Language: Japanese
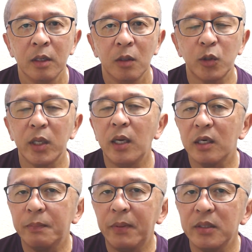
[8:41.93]
お互い ひゃ
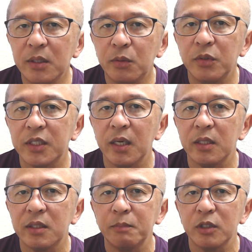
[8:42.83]
くパーセント の幸
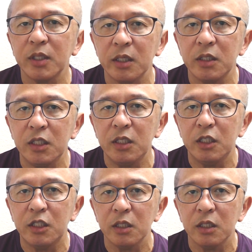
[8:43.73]
せは難しいに